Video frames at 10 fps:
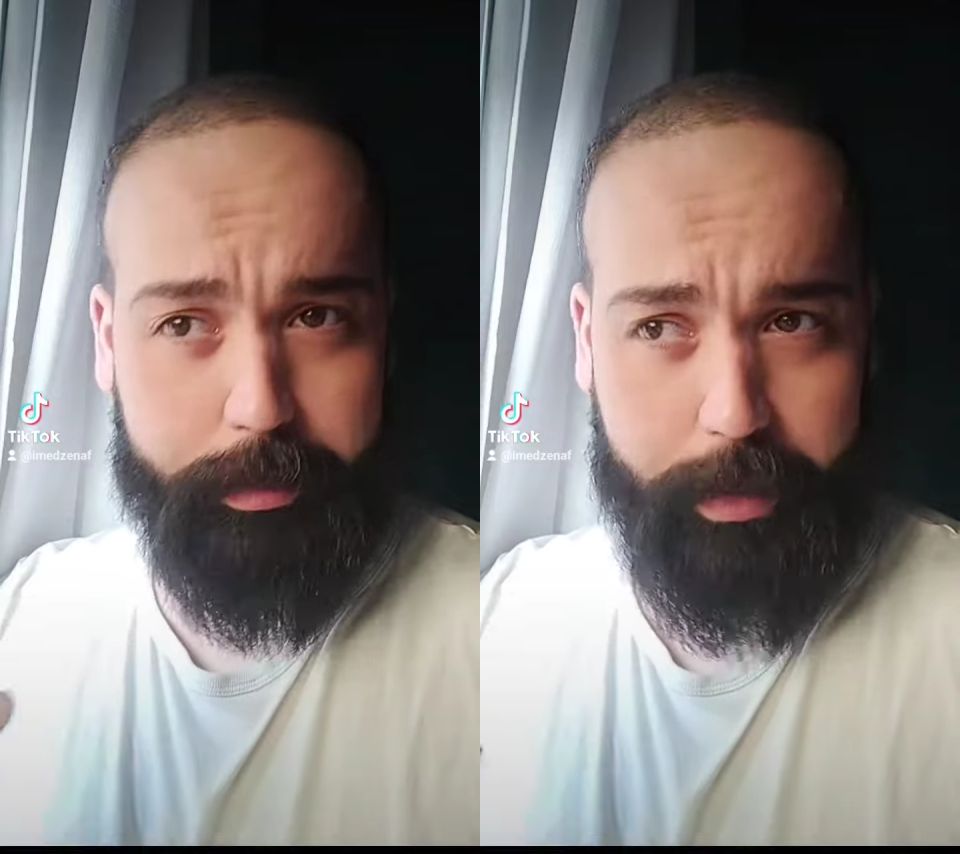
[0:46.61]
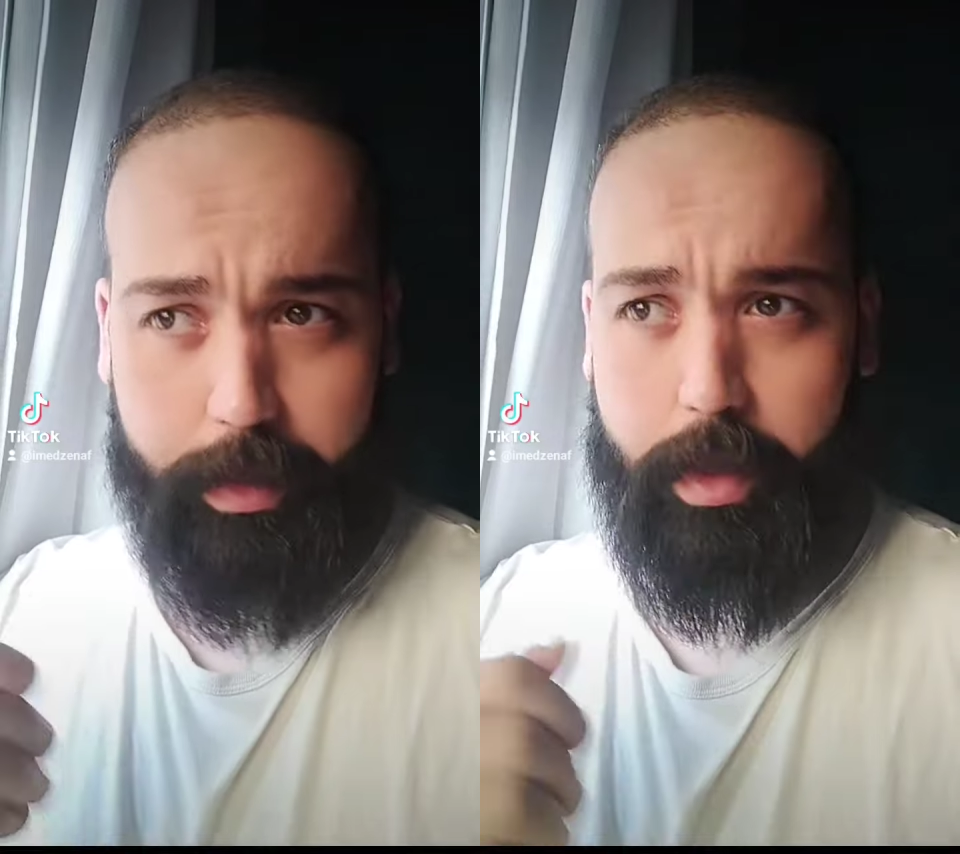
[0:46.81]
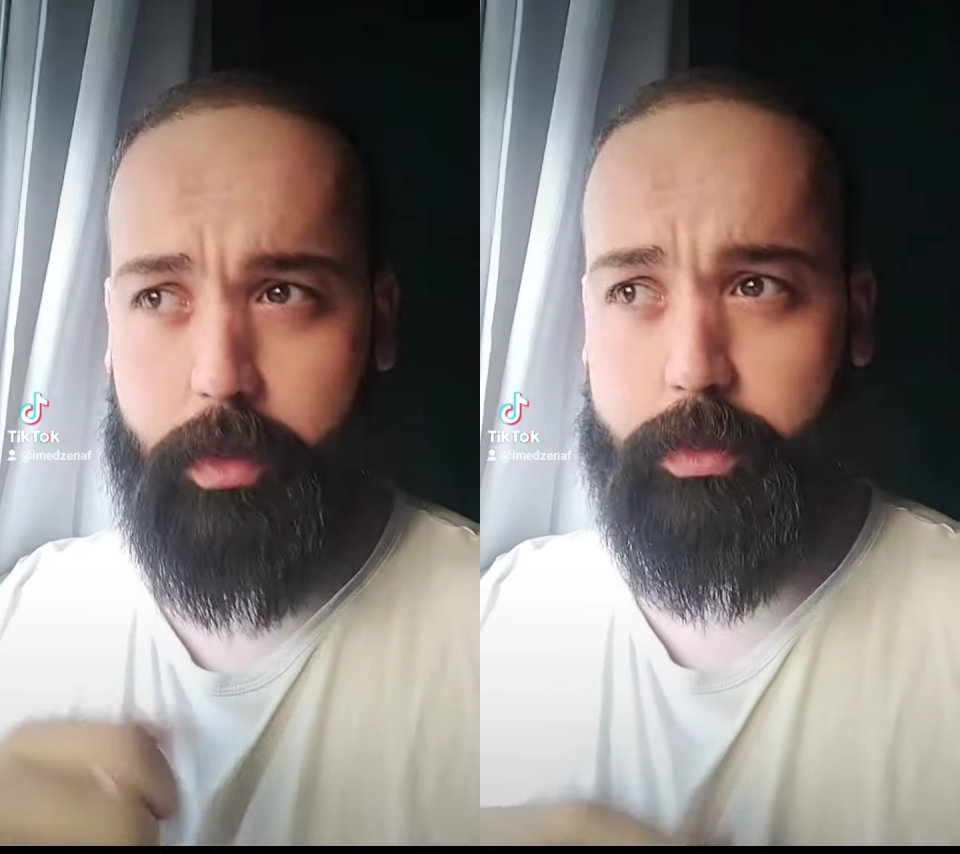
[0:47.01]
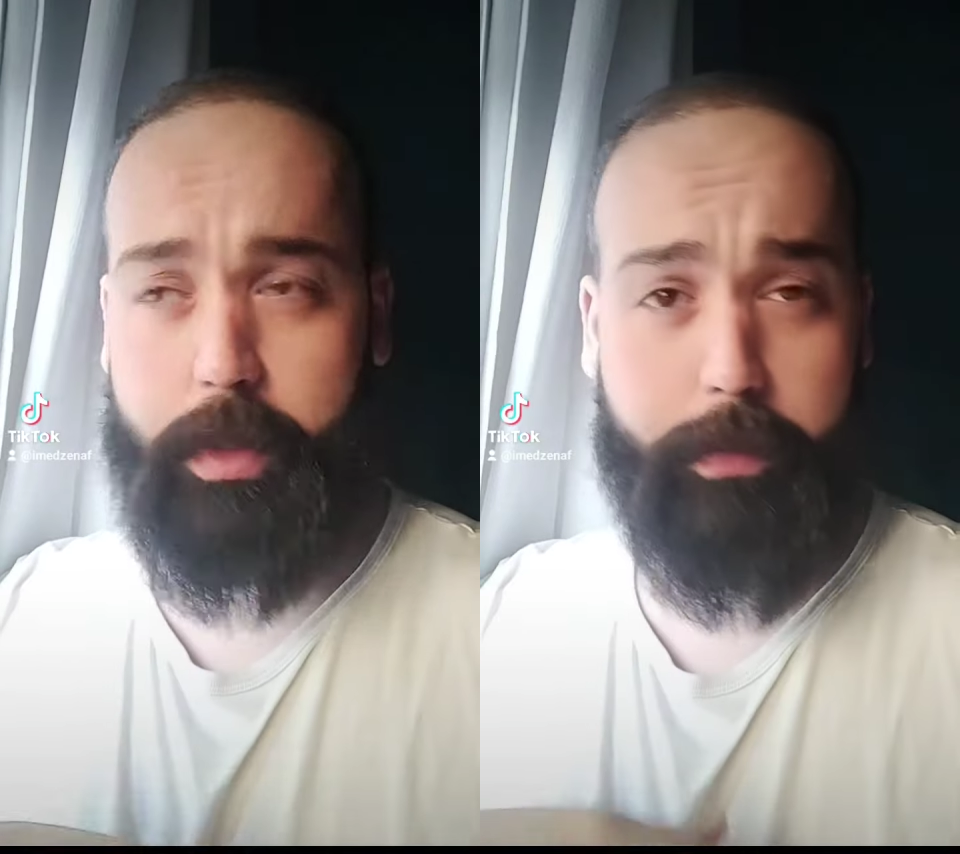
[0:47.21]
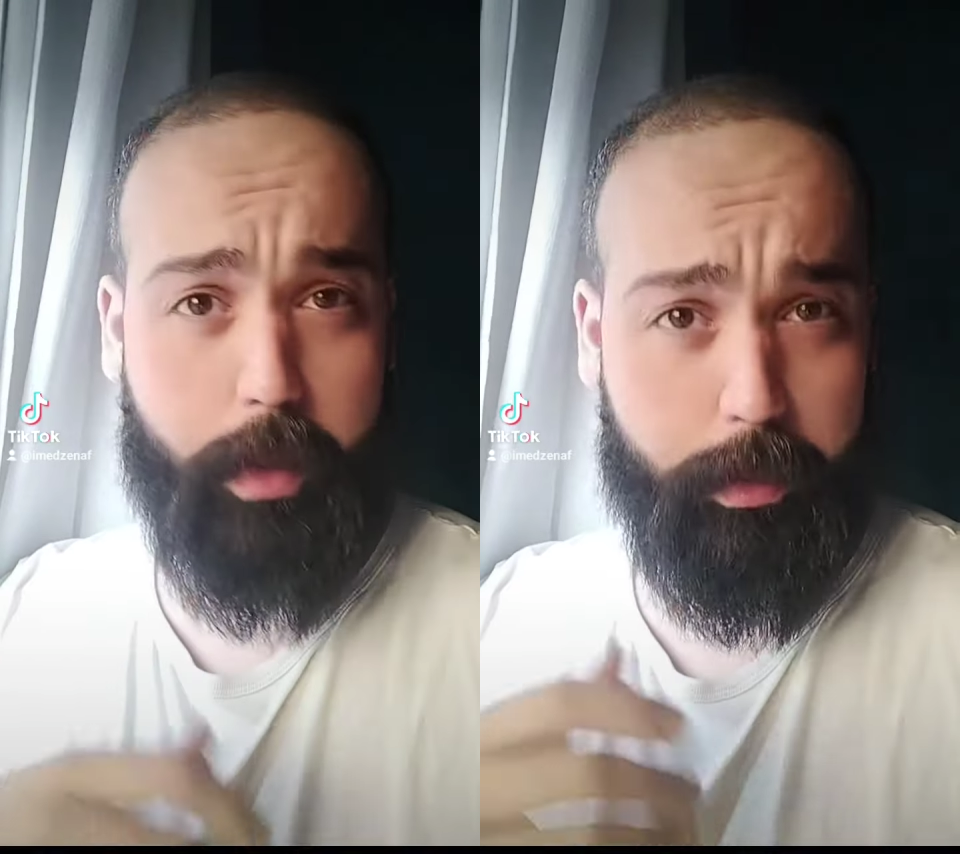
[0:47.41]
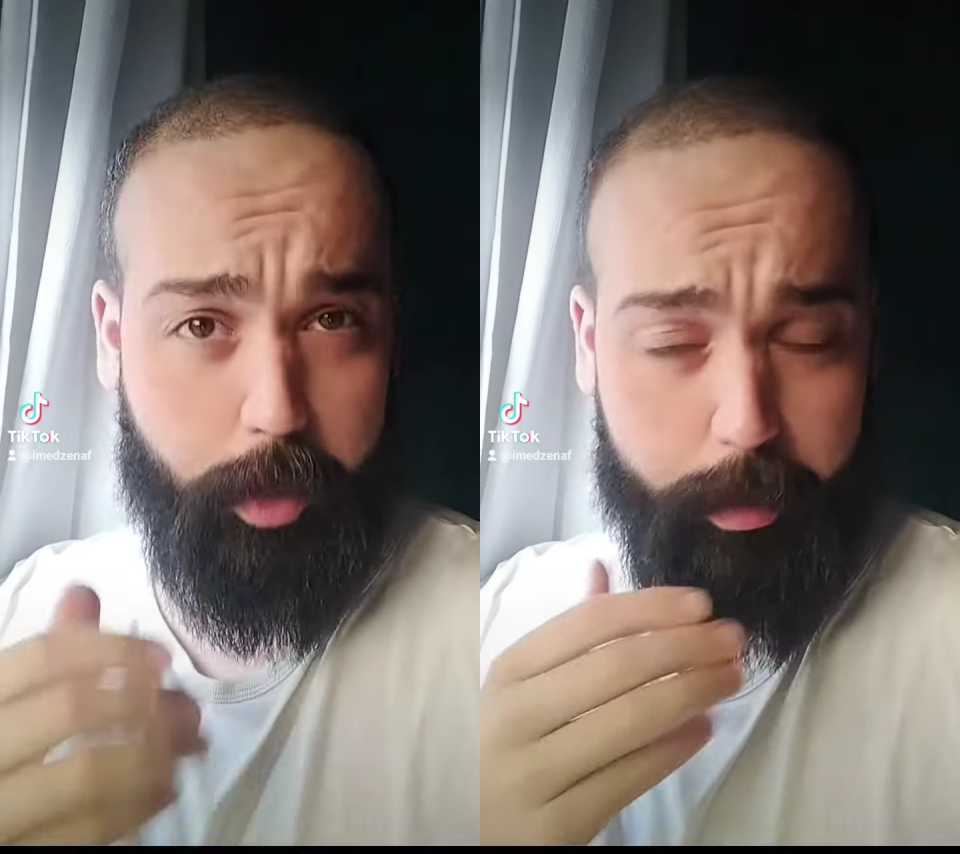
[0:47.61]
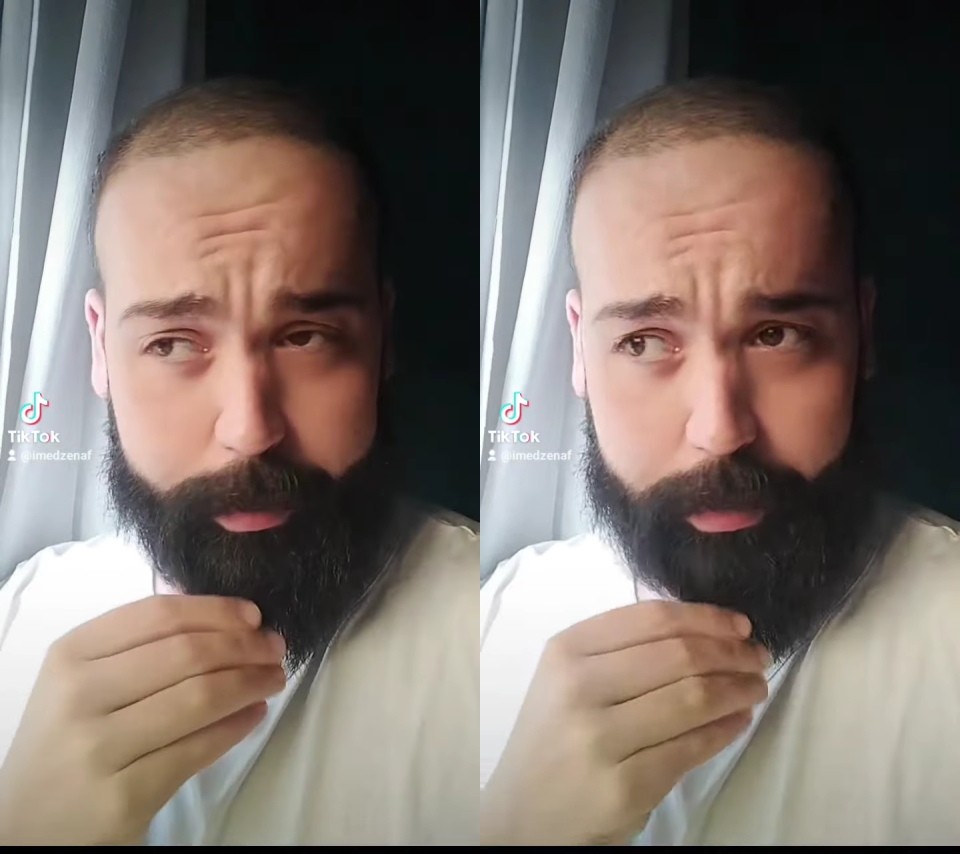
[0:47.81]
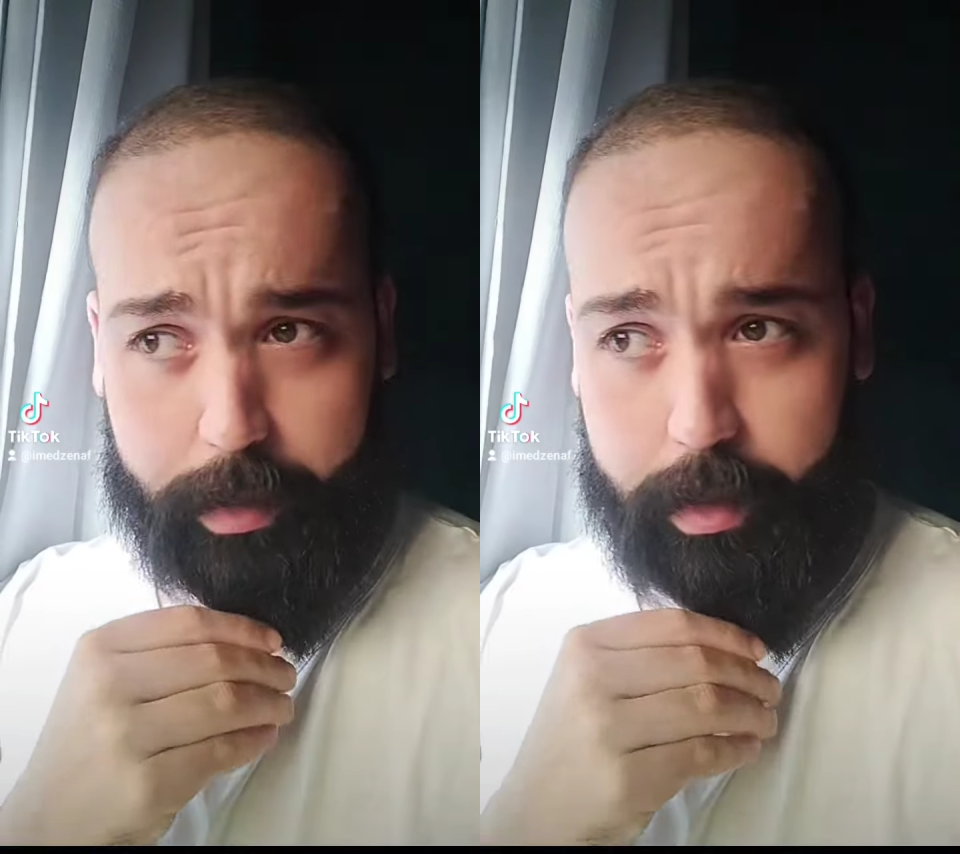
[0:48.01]
تطلع والتفاعل تاعهم
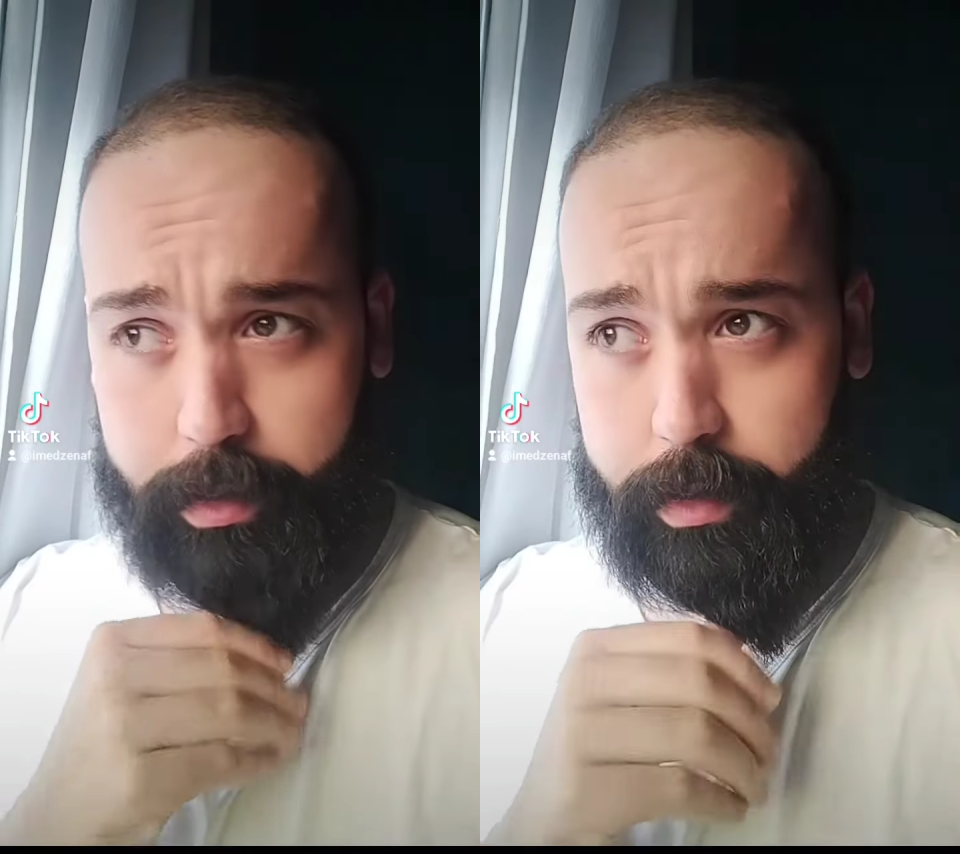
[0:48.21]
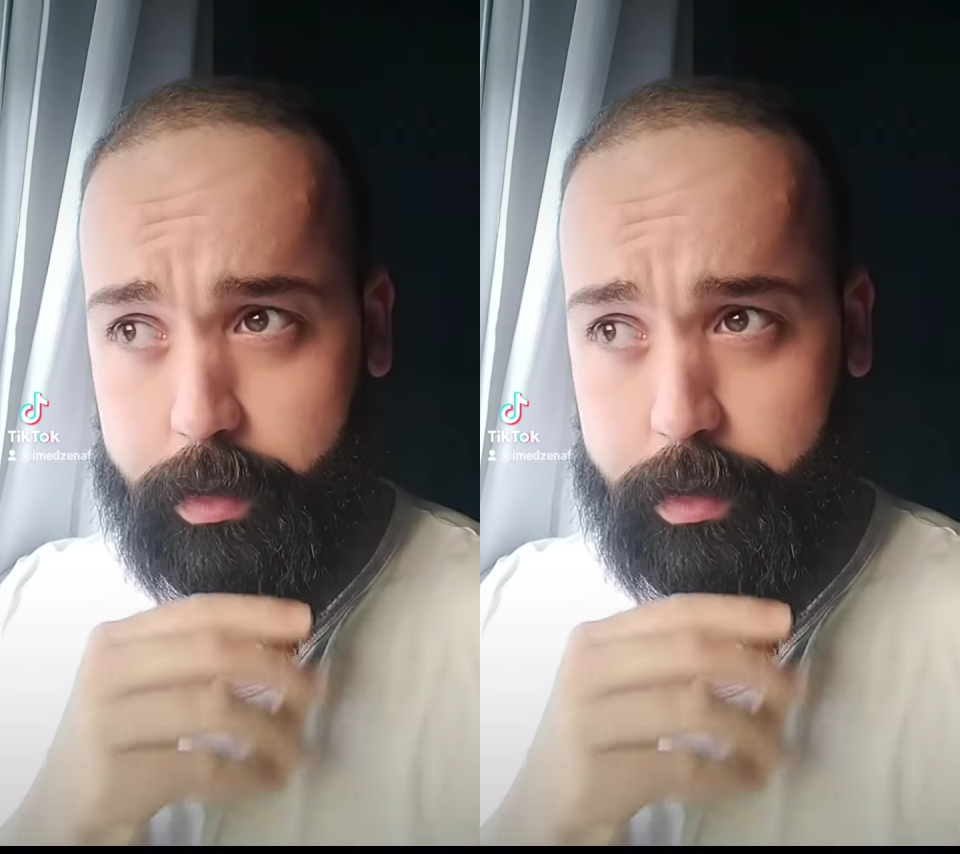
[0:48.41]
يطلع